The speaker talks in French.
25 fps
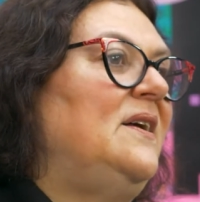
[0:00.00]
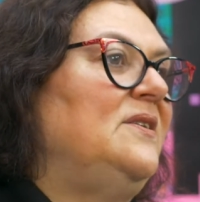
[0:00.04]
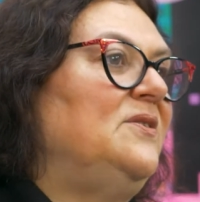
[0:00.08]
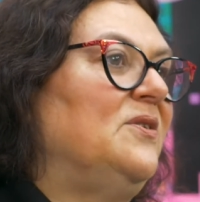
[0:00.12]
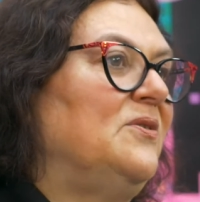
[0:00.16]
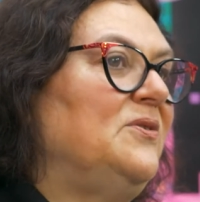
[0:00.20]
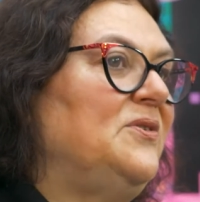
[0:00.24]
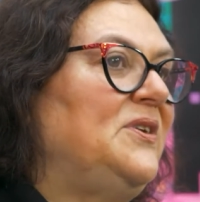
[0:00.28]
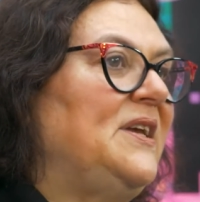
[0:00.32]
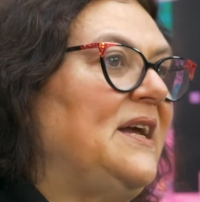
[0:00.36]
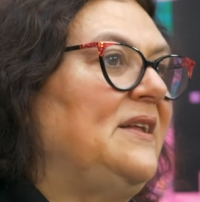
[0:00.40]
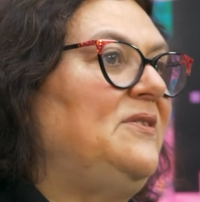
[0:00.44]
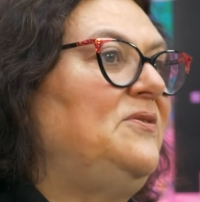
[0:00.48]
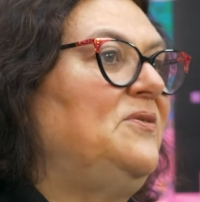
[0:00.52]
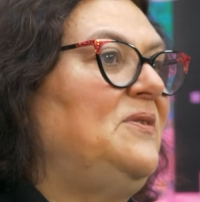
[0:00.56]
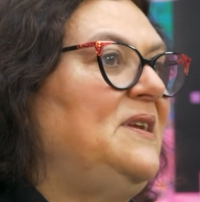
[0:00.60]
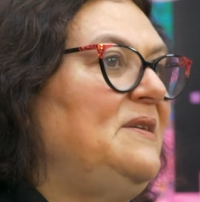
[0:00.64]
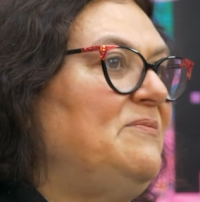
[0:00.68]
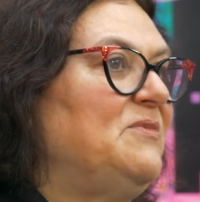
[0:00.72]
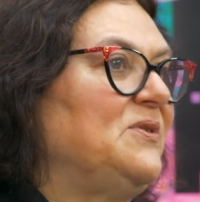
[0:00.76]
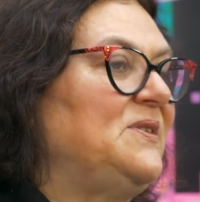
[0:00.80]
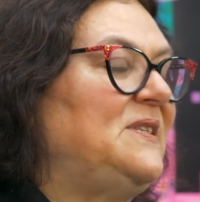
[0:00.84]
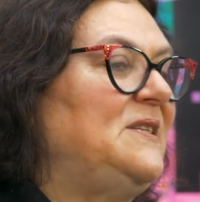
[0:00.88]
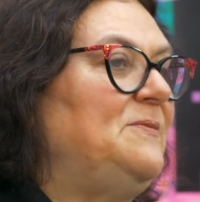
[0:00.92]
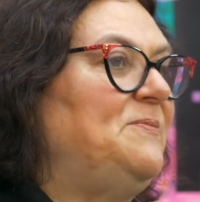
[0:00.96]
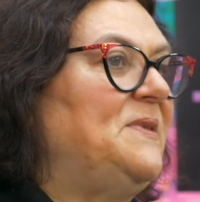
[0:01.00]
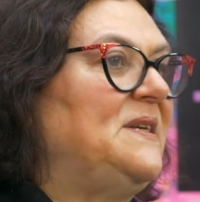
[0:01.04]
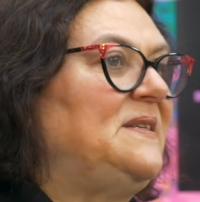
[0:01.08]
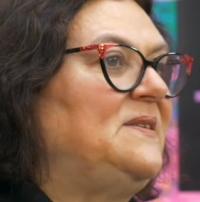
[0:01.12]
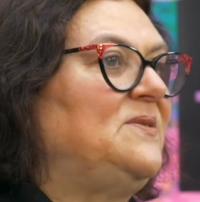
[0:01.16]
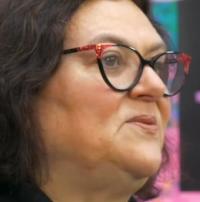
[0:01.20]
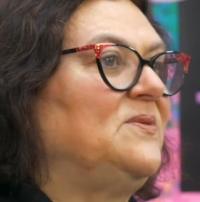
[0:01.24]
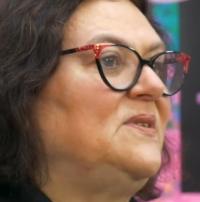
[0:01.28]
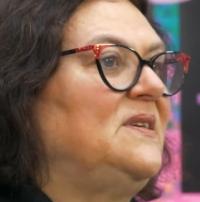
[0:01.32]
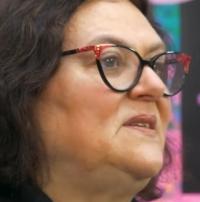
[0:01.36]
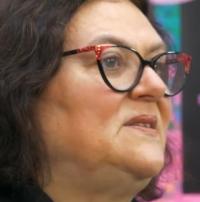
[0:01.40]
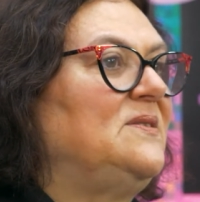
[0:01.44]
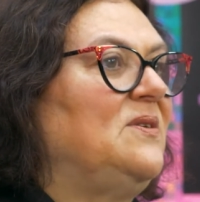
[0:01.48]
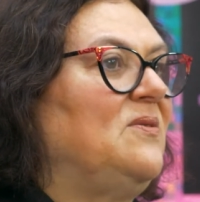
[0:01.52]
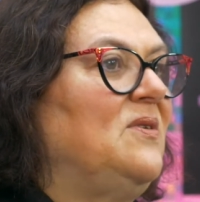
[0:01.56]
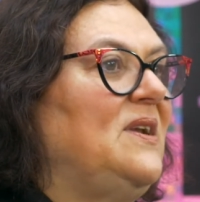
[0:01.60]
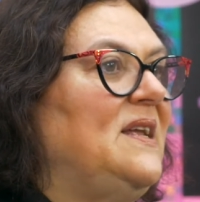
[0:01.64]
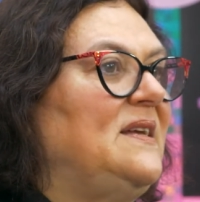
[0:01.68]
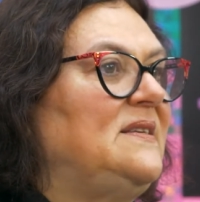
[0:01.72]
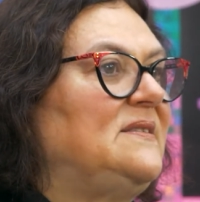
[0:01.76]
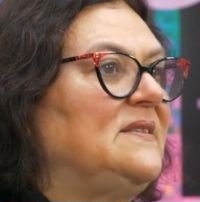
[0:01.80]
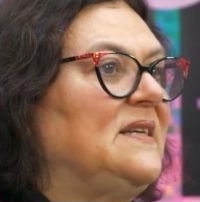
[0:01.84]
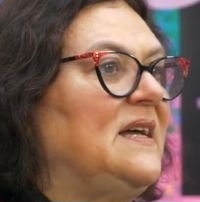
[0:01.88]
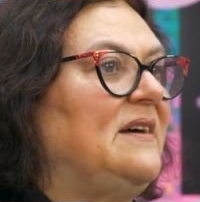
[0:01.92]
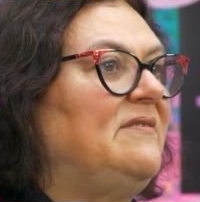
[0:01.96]
dans le cadre de l'émancipation des
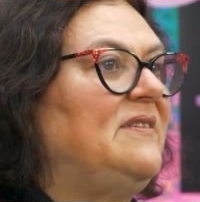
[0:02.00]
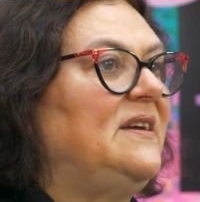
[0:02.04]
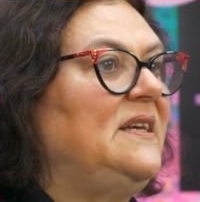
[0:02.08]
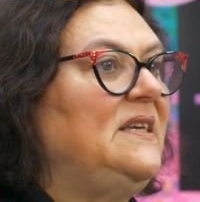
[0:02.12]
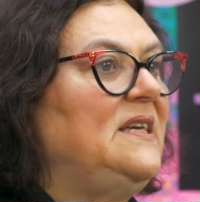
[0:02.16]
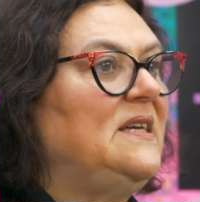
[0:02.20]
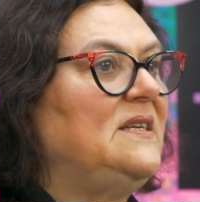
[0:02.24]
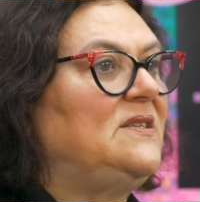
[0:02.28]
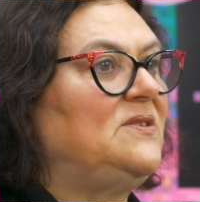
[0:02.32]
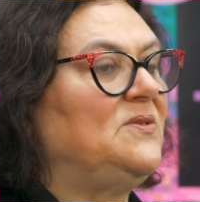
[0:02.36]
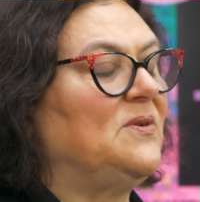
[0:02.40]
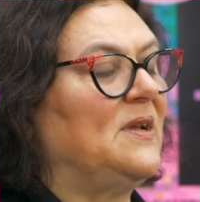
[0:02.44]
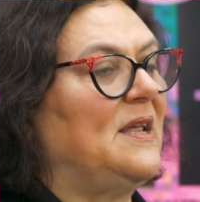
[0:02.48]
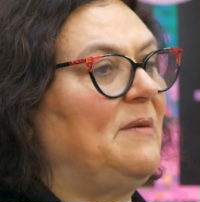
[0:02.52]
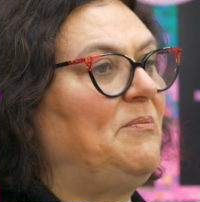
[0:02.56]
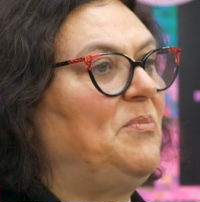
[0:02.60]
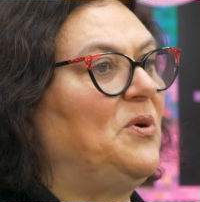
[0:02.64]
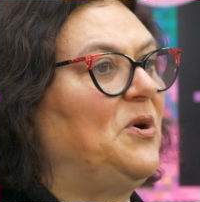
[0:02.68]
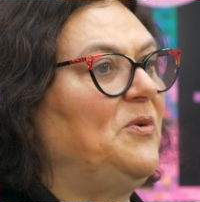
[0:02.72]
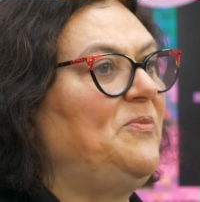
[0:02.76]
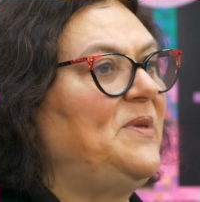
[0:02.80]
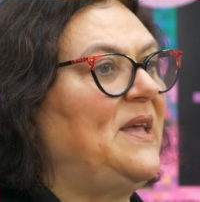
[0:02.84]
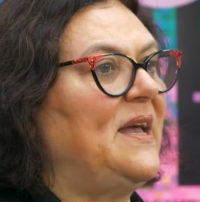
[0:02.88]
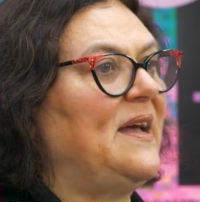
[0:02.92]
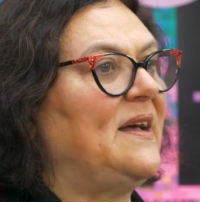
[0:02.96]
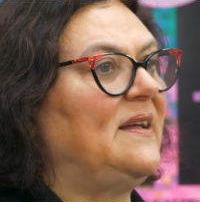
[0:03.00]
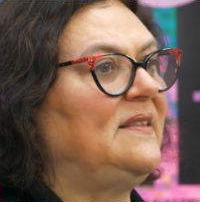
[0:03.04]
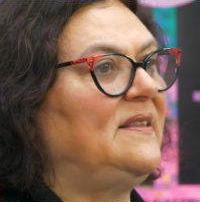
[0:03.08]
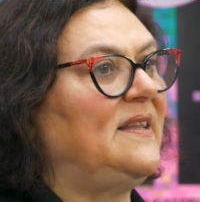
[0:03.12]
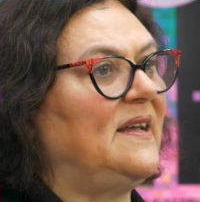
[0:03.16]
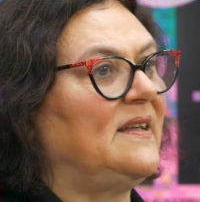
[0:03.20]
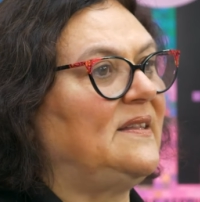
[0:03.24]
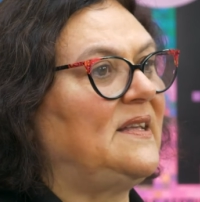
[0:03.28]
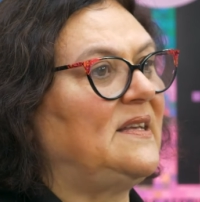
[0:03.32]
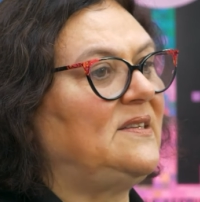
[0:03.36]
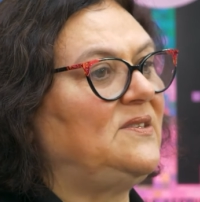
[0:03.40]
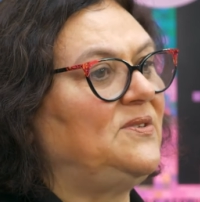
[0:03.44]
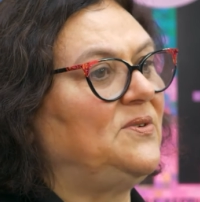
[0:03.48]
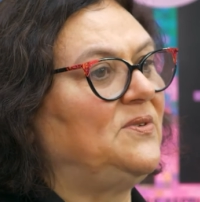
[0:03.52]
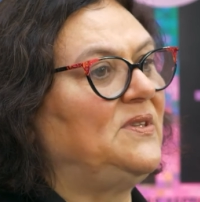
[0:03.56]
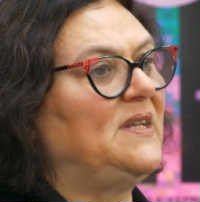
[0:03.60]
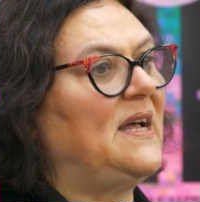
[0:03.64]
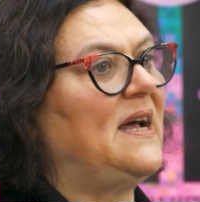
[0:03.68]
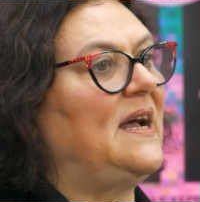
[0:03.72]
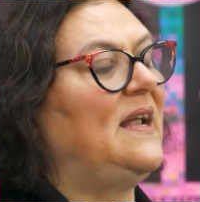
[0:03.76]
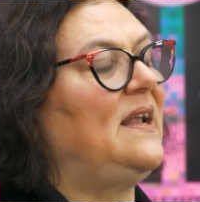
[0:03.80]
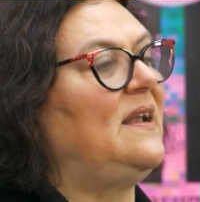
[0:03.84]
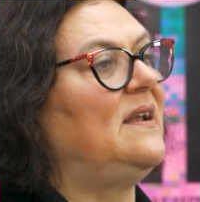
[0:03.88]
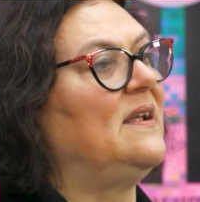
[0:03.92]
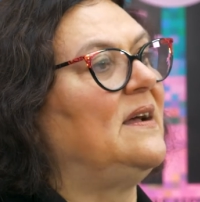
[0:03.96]
Anglaises, travaillé sur la première
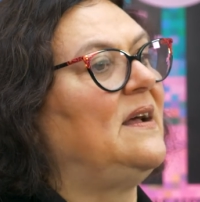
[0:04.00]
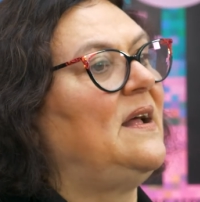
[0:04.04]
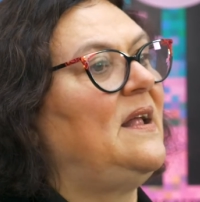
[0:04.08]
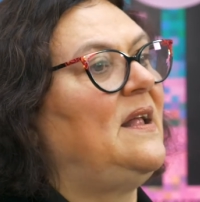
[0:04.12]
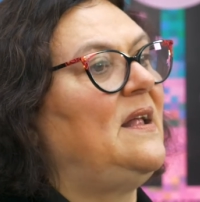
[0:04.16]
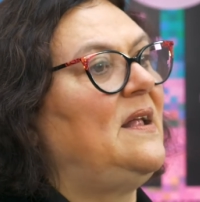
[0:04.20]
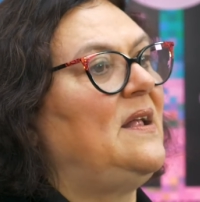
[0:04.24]
internationale